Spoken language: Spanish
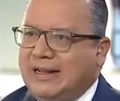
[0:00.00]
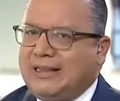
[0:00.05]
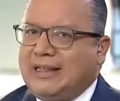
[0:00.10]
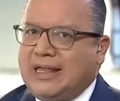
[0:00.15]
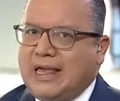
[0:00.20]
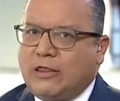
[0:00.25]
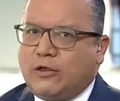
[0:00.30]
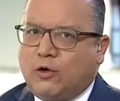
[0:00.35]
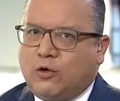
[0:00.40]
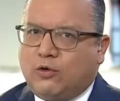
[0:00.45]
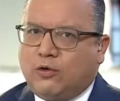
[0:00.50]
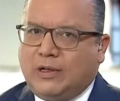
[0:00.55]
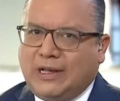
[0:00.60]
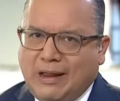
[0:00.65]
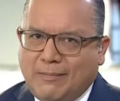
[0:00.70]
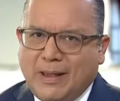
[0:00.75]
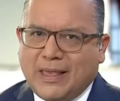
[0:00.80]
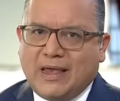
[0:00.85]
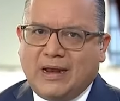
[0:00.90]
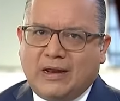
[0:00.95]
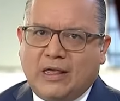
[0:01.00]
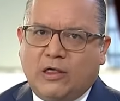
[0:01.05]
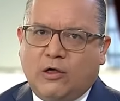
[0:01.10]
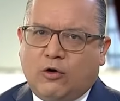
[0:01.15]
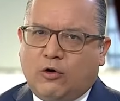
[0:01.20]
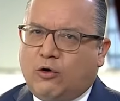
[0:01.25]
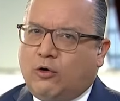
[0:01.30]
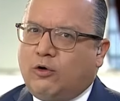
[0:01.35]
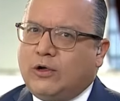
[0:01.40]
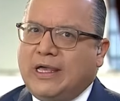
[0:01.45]
el día de hoy, la mañana de
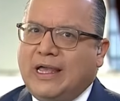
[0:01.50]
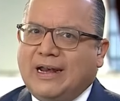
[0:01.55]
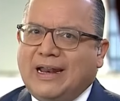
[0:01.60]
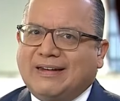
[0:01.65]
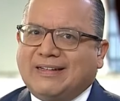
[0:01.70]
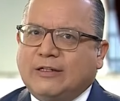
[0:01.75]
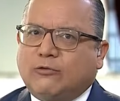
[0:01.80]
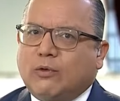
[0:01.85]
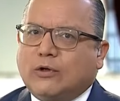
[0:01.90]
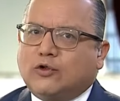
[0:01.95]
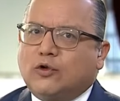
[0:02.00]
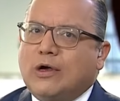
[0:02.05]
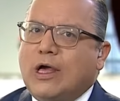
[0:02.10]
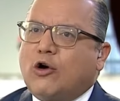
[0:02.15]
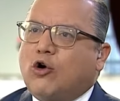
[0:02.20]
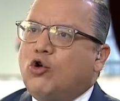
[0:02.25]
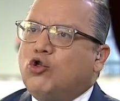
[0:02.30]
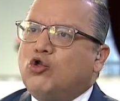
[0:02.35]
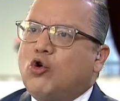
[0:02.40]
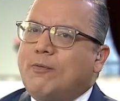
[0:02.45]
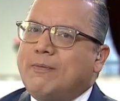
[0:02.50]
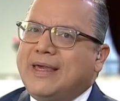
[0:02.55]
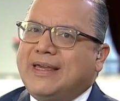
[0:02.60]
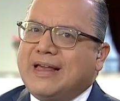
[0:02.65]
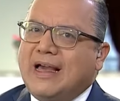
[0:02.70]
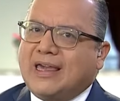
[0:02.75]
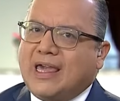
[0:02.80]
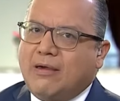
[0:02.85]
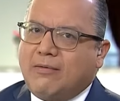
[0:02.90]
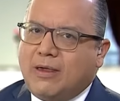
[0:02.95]
hoy, en la situación
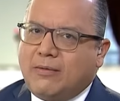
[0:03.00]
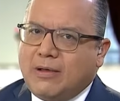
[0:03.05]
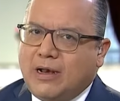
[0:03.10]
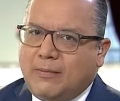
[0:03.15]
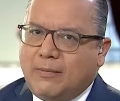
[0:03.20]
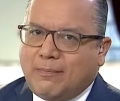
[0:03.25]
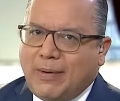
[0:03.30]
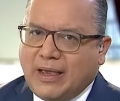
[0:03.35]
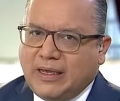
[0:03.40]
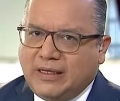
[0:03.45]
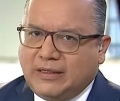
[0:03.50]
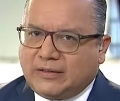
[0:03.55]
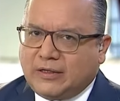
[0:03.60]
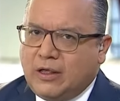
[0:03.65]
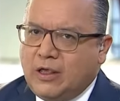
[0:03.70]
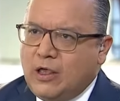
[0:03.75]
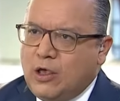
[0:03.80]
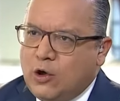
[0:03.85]
económica que vive el país,